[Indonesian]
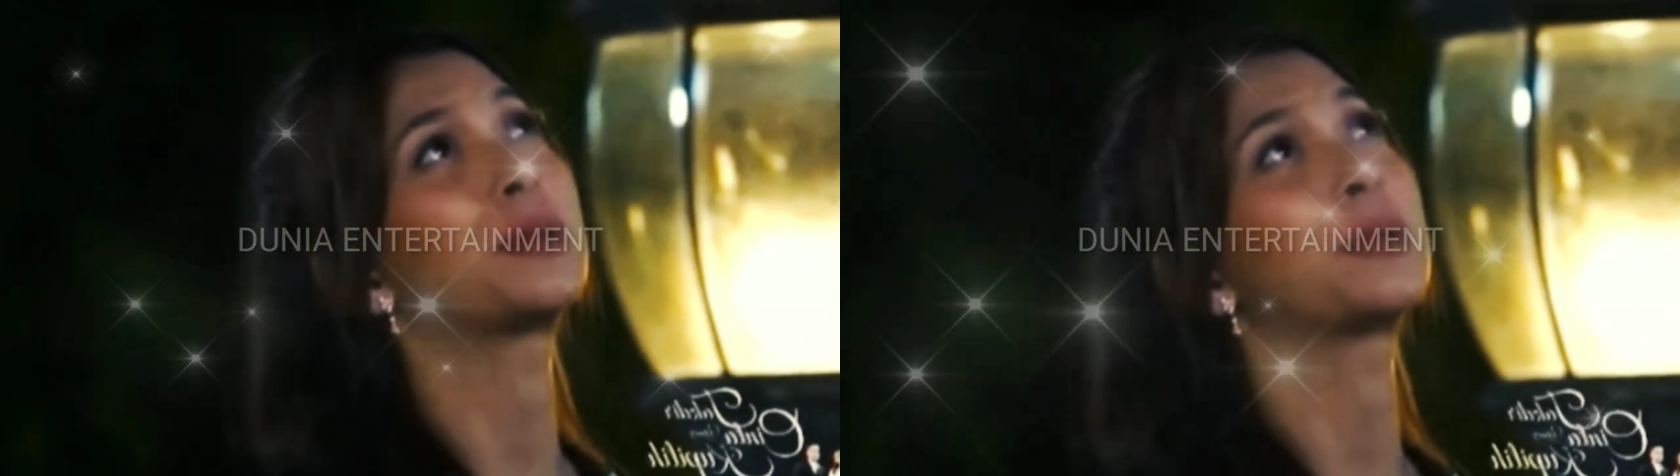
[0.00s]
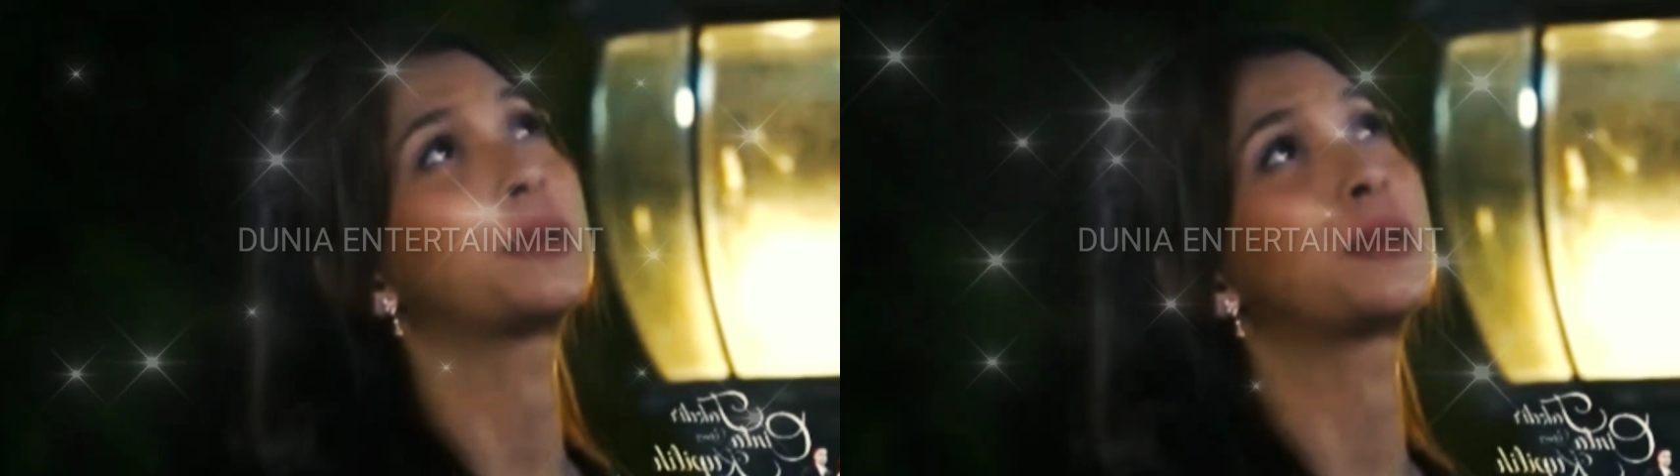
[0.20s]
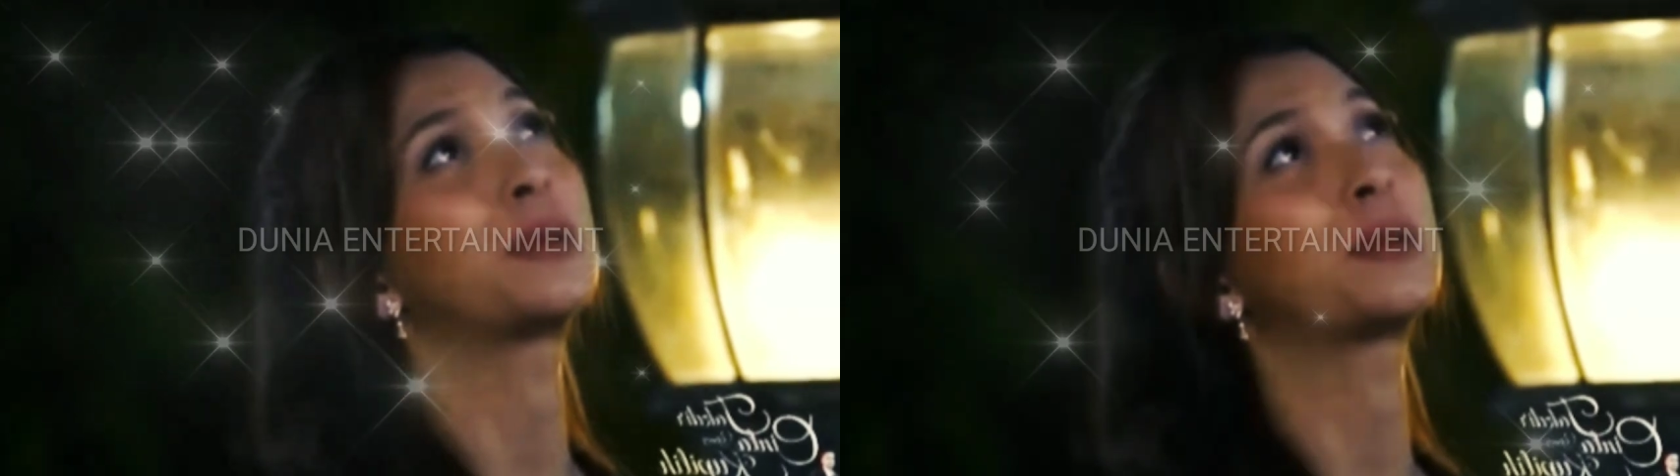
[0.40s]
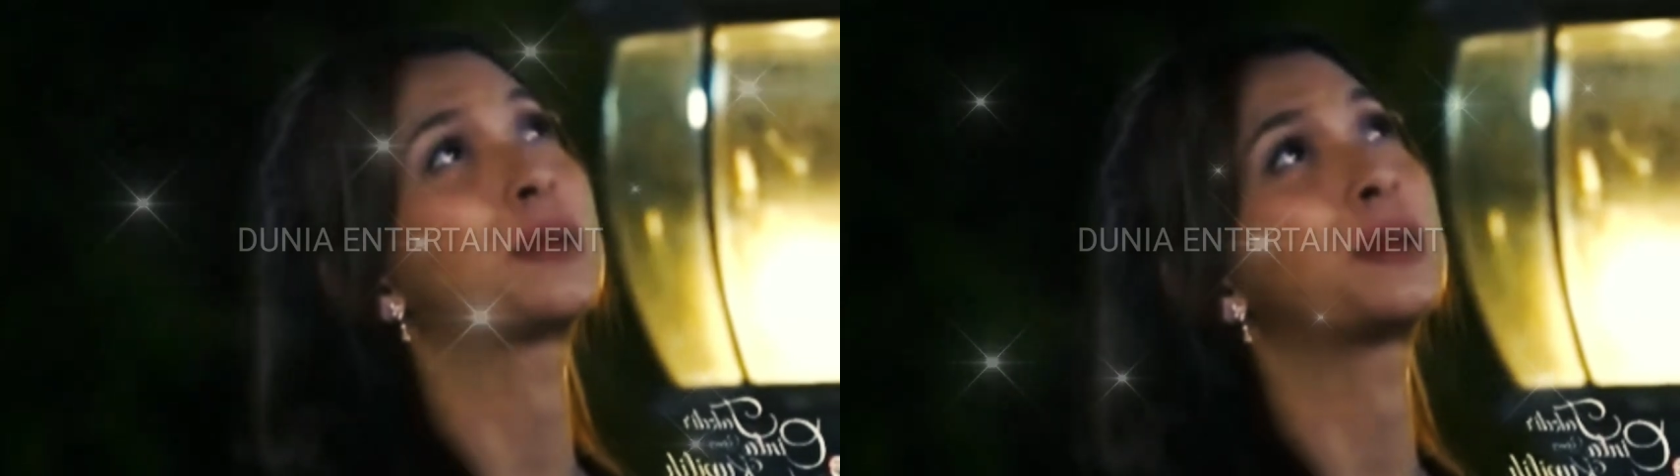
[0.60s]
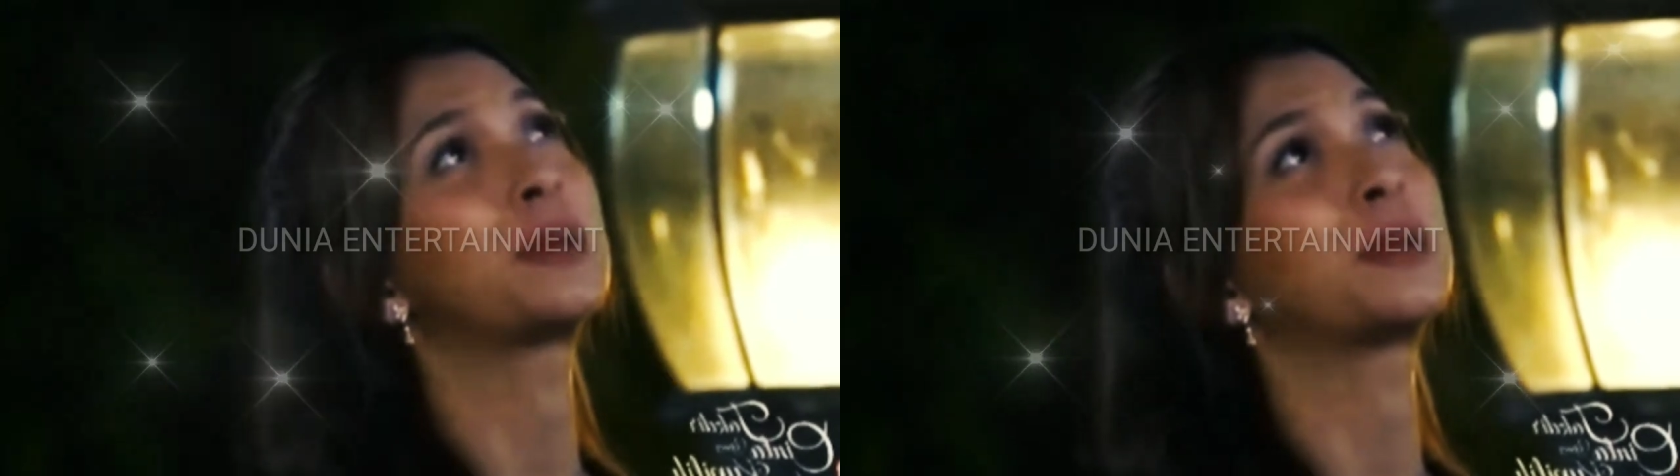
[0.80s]
Novia
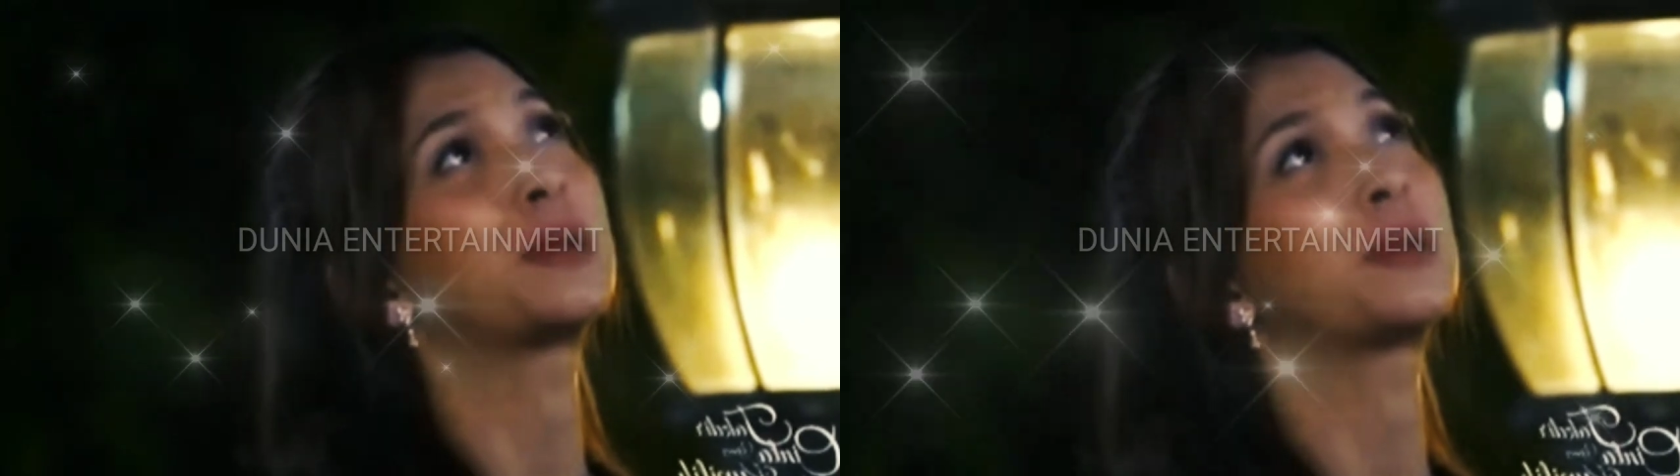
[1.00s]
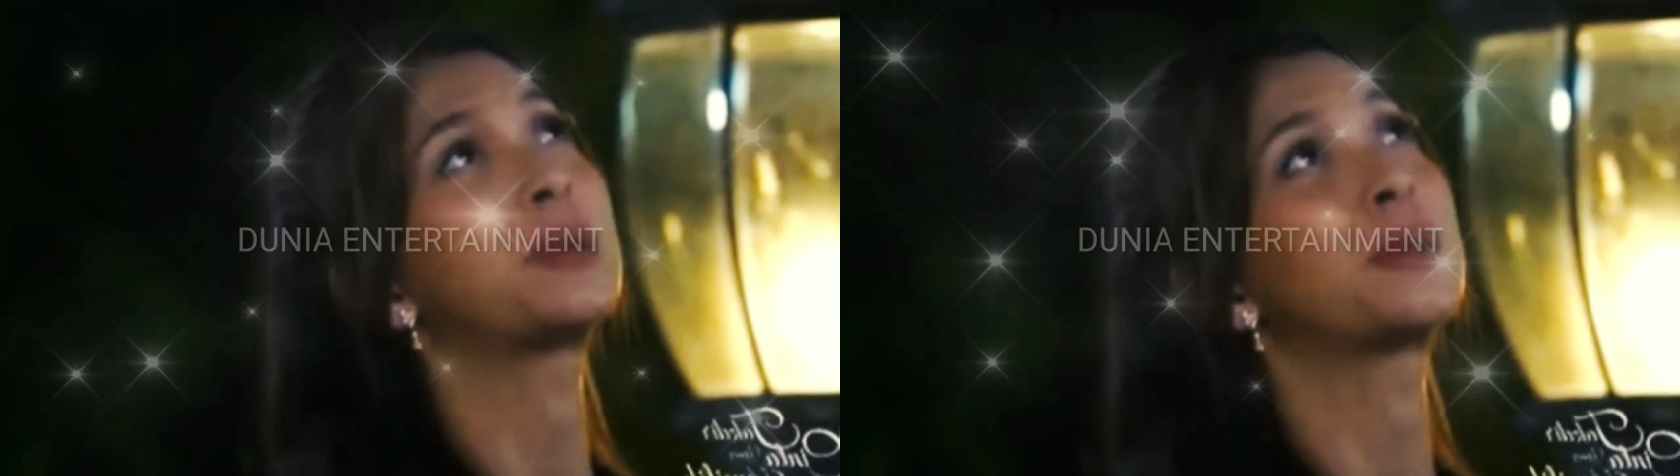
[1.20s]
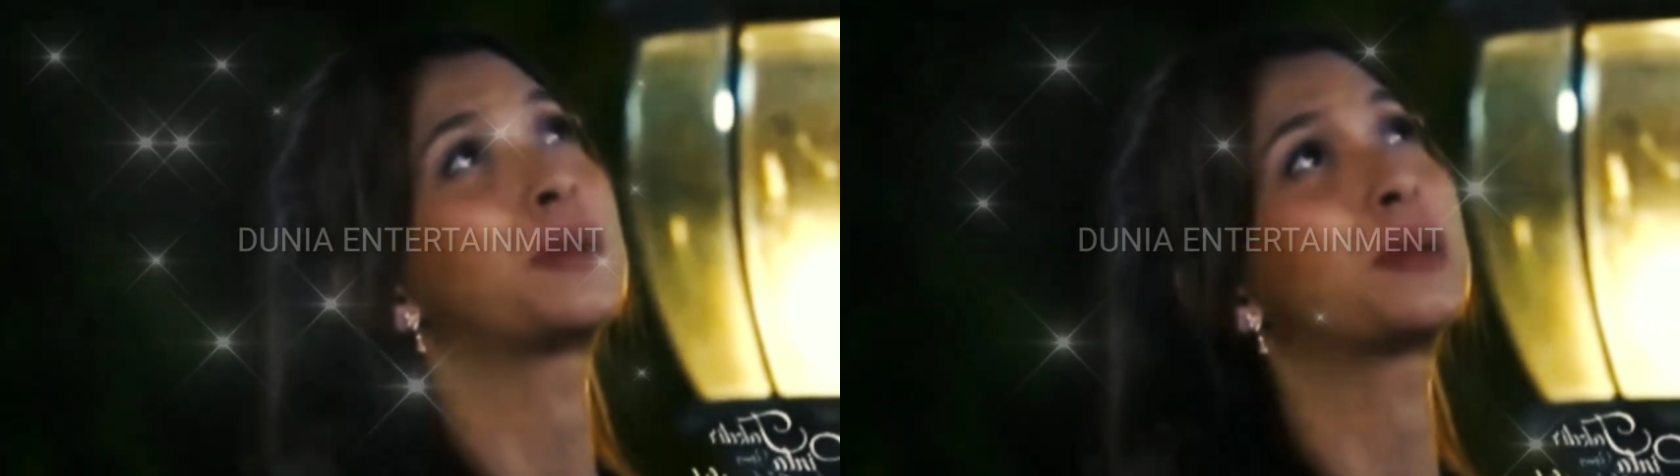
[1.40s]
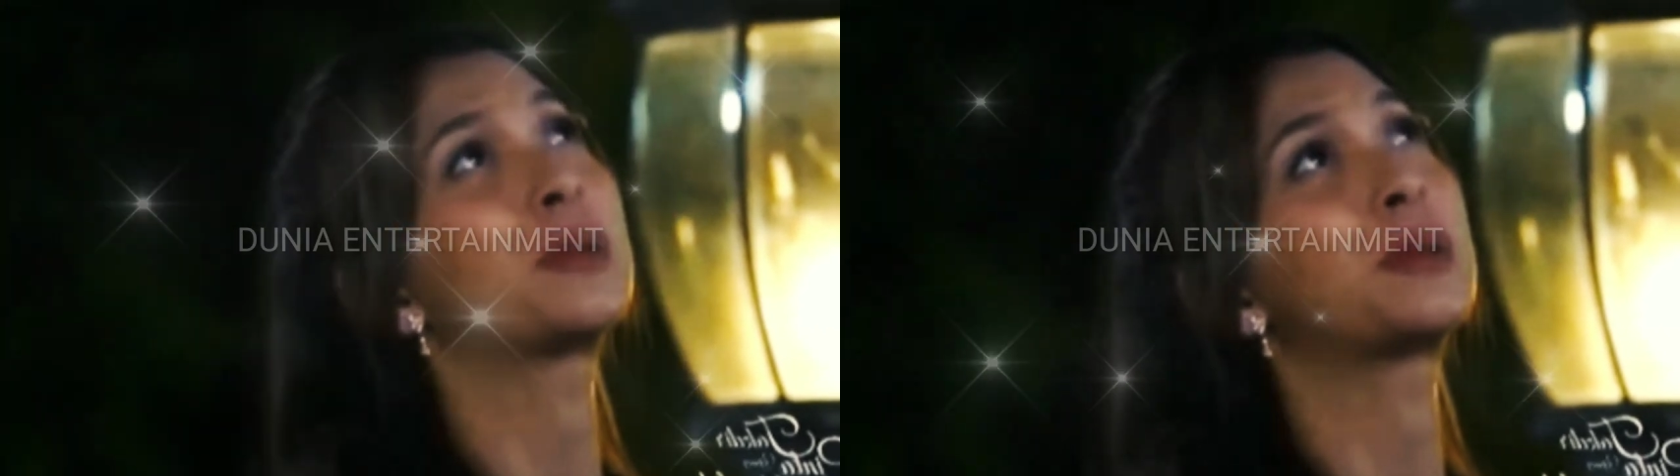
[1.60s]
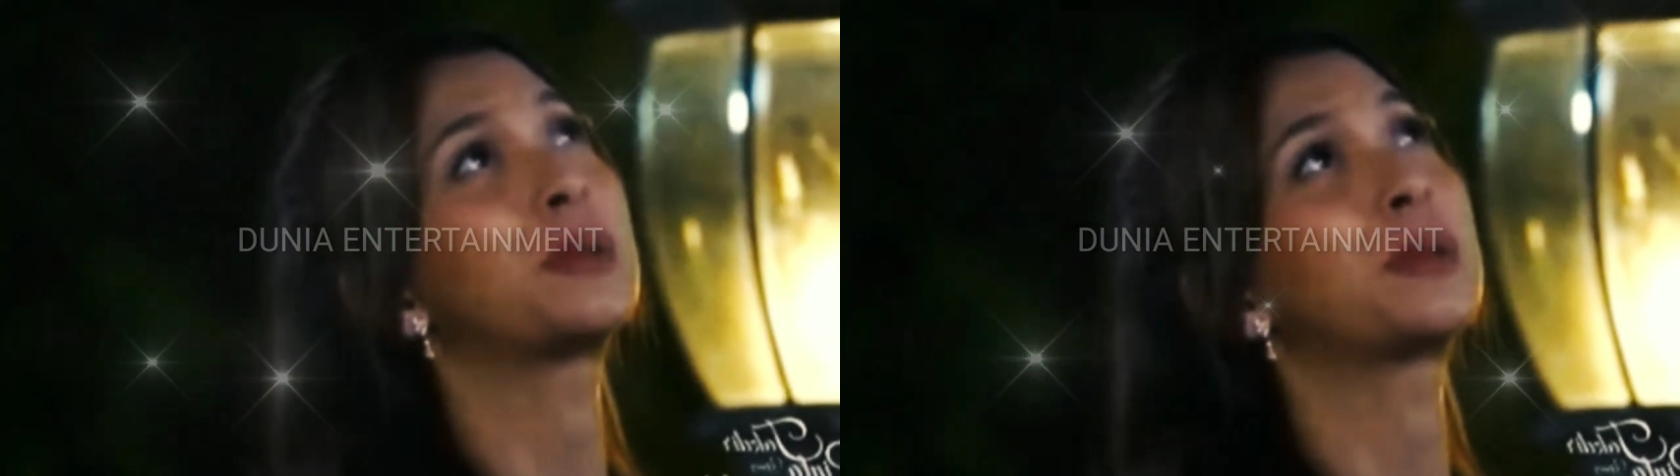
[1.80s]
berniat untuk
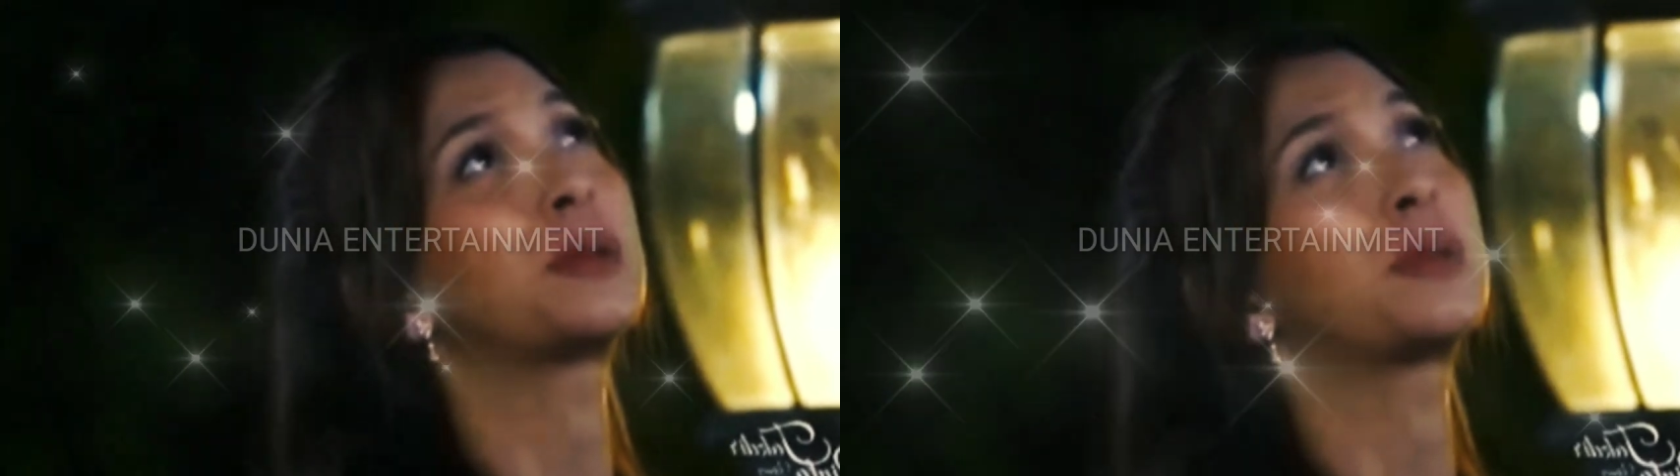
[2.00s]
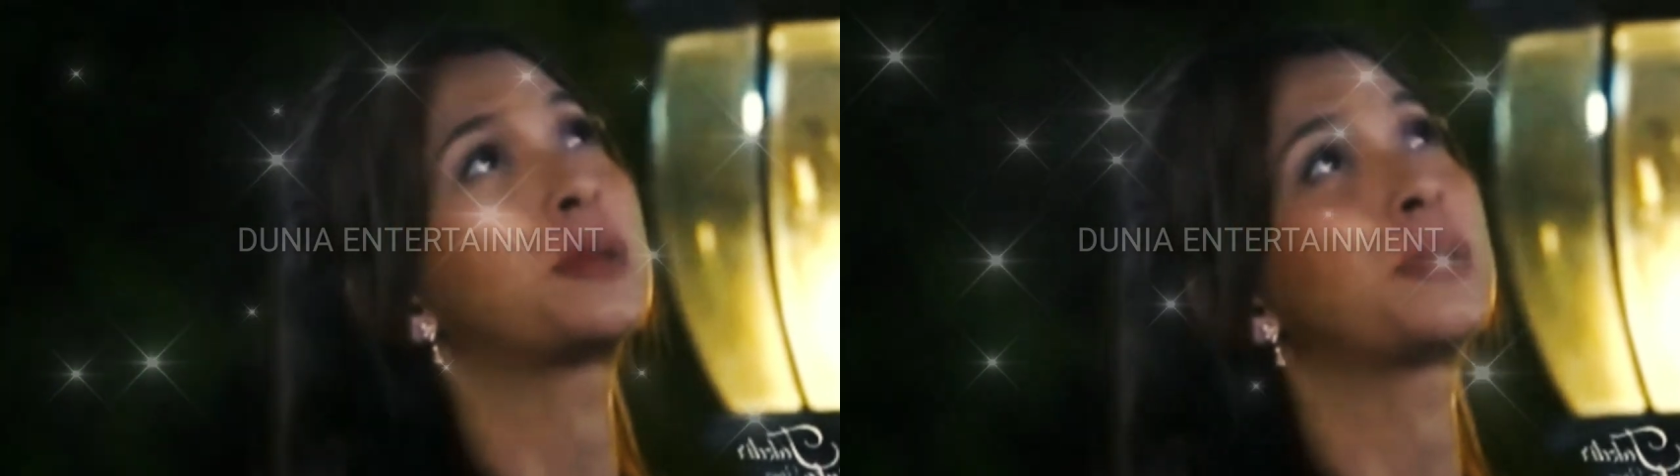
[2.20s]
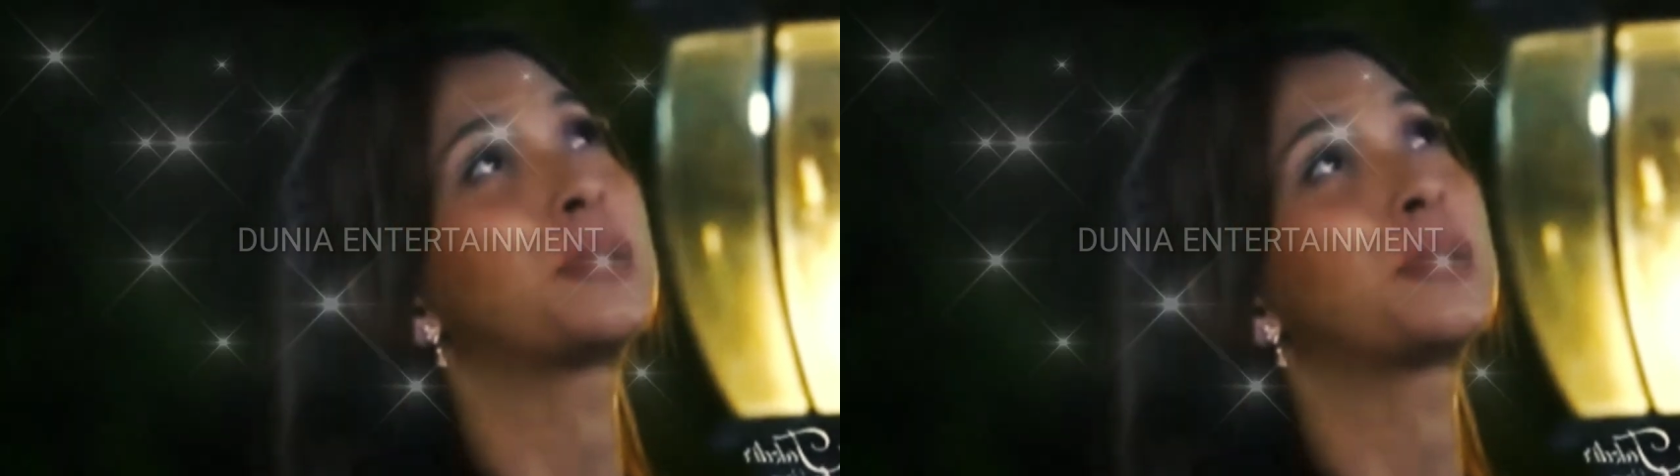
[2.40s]
menanyakan kepada